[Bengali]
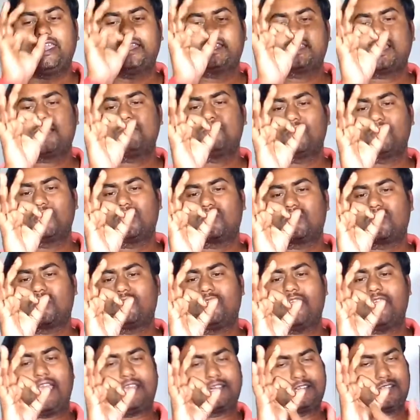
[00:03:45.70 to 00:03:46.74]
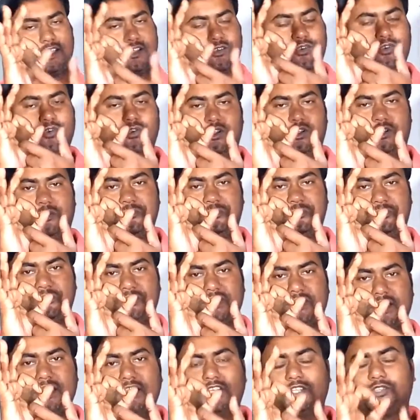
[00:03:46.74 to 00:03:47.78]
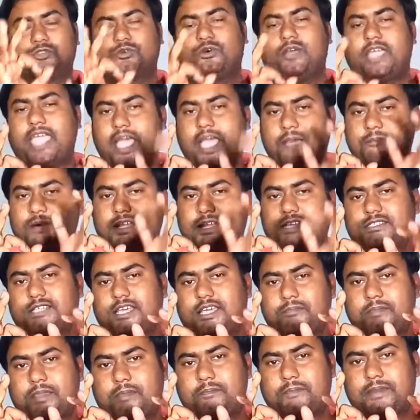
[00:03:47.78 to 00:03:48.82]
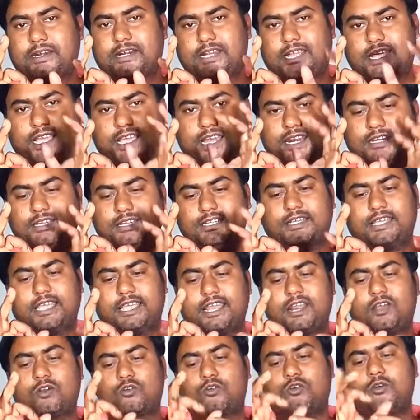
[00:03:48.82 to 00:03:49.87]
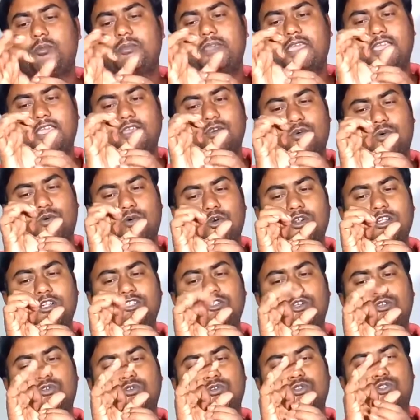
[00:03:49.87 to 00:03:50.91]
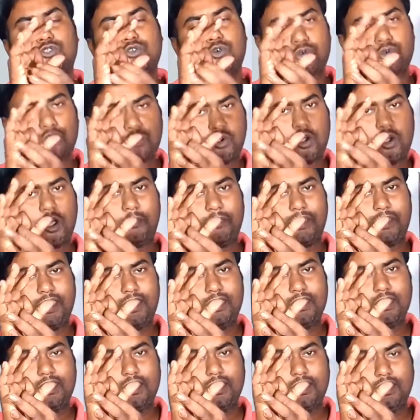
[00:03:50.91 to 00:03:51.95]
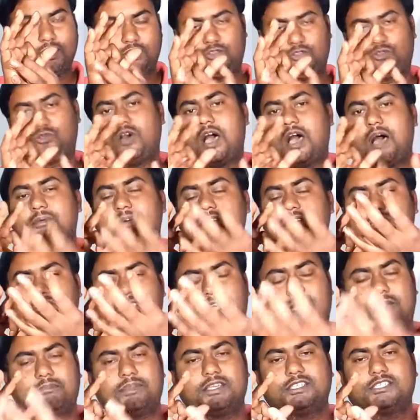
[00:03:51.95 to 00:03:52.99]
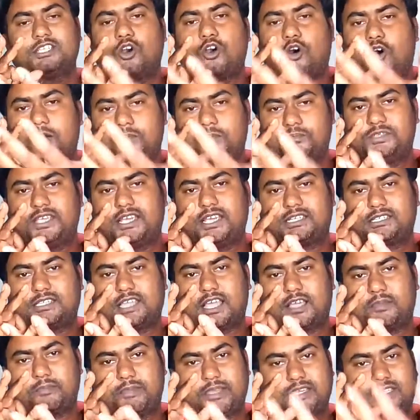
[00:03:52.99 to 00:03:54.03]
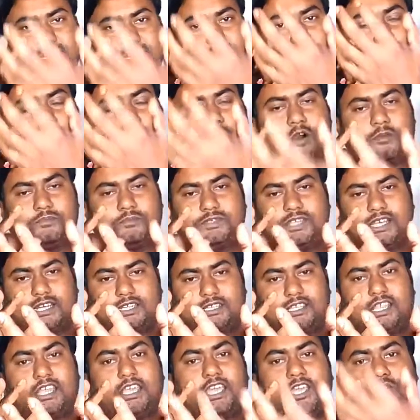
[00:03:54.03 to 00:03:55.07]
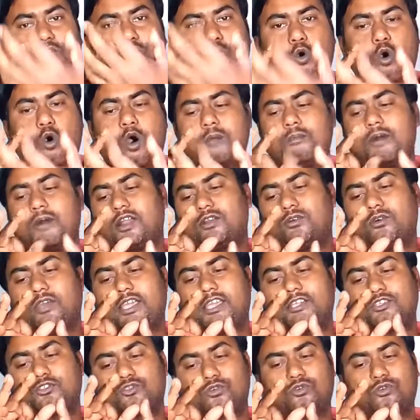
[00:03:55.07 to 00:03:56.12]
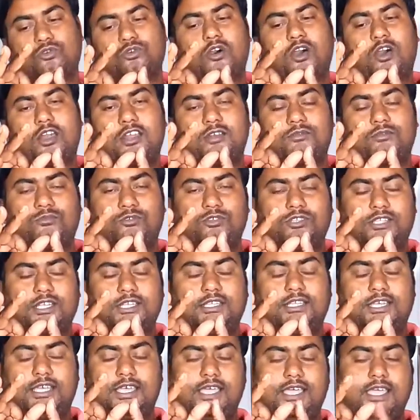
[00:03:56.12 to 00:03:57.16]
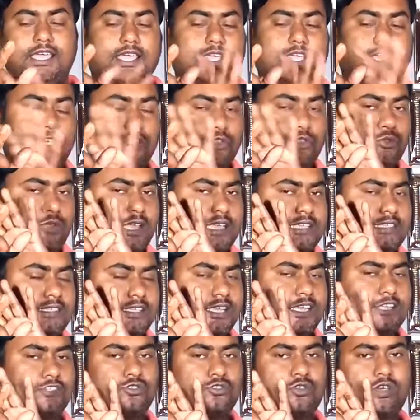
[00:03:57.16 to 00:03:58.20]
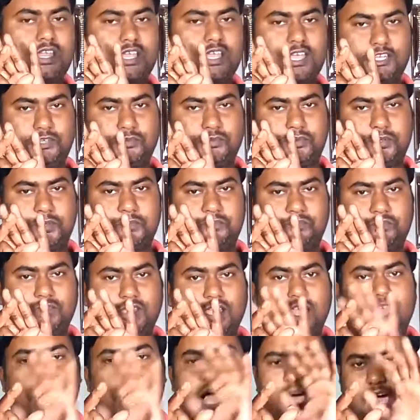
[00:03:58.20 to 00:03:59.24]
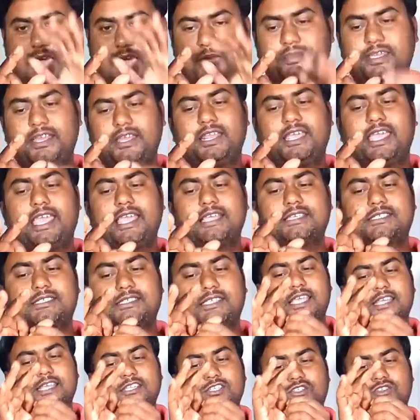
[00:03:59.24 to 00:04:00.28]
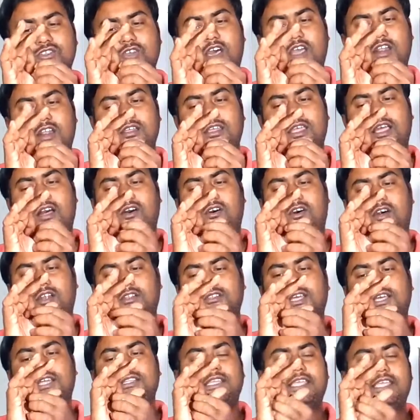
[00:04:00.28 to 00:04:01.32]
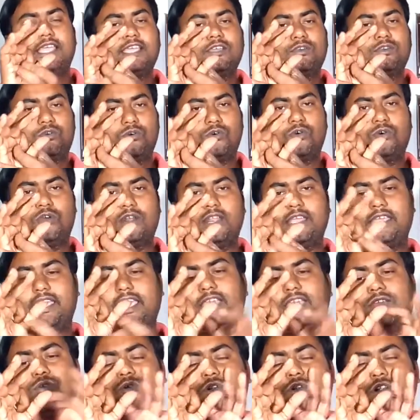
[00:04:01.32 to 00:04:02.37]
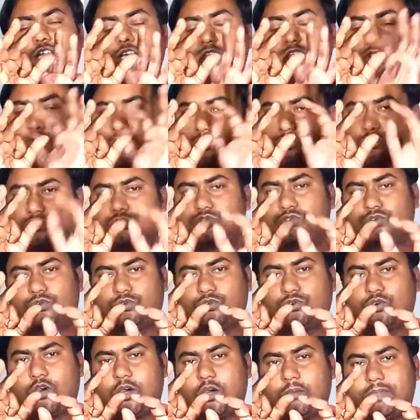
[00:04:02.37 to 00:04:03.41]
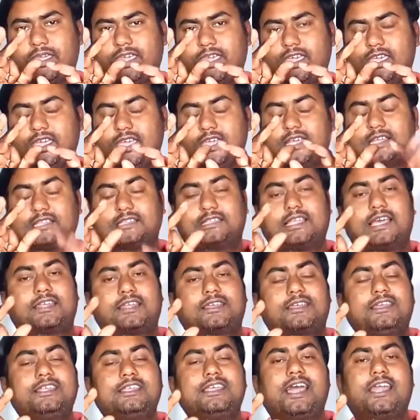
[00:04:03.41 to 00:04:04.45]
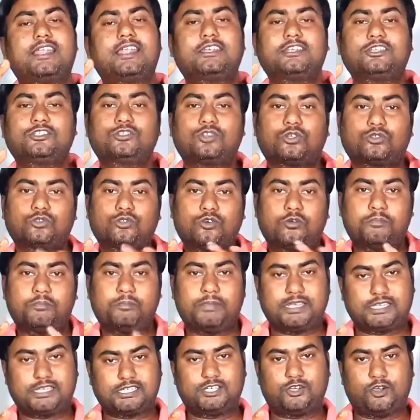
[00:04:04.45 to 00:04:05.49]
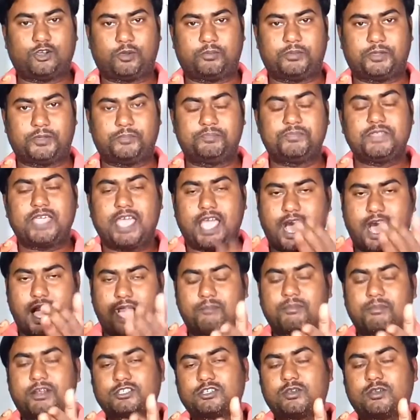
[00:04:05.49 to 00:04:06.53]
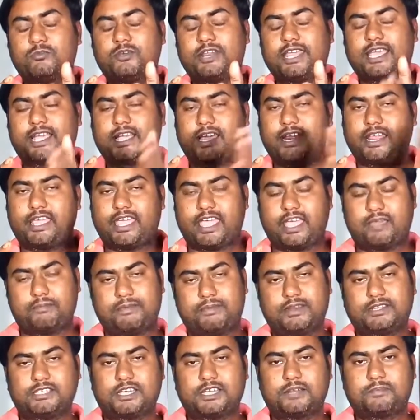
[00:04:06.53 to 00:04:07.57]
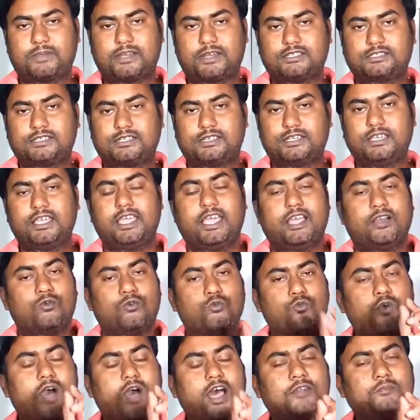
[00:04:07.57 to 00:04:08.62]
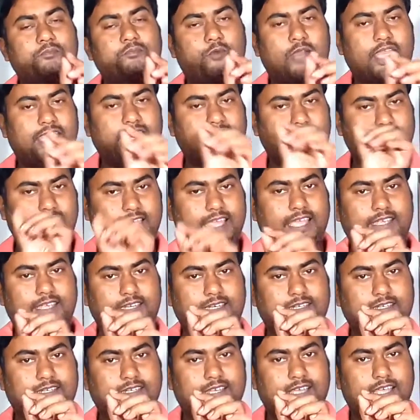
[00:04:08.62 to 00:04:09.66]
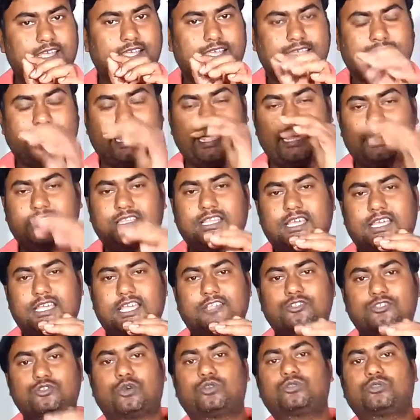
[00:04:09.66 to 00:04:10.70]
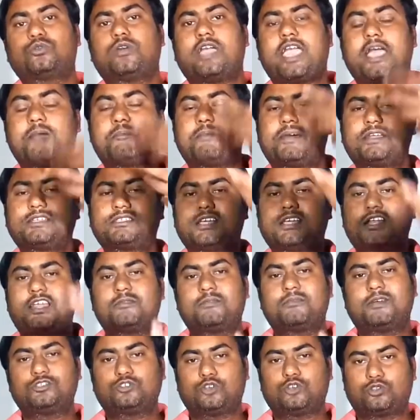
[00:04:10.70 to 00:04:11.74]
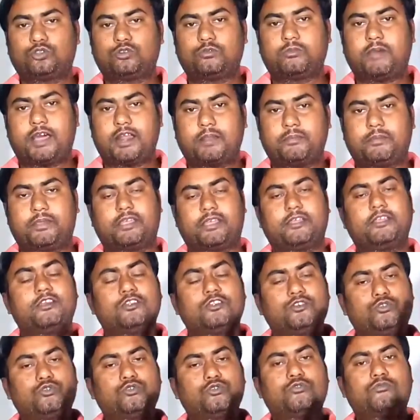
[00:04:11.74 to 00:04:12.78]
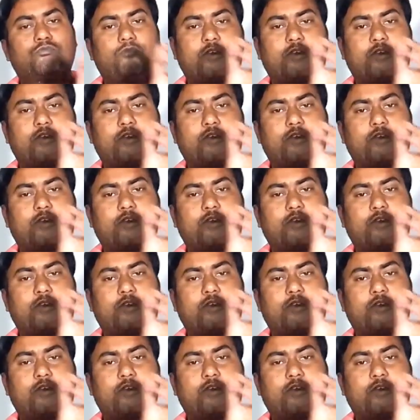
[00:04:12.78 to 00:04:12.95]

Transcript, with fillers: এটা মনে করো একটা হোল তো অ্যাপারচার ব্যাপারটা এখানে ঠিক এরকম এই হোল যত ছোট হবে তো আমার সামনে যে অবজেক্ট থাকবে সেই অবজেক্ট থেকে কম আলো এই ছোট হলের মধ্যে দিয়ে কিন্তু এই সেন্সরে আসবে আই মিন এই সেন্সর অর্থাৎ এই হোল এই হোলটা যত ছোট হবে তার ক্লিয়ারিটি তত বেশি হবে আমরা যেমন এখানে অ্যাপারচার পাচ্ছি ওয়ান পয়েন্ট এইট এর থেকে যত অ্যাপারচারের মান যত বাড়বে টু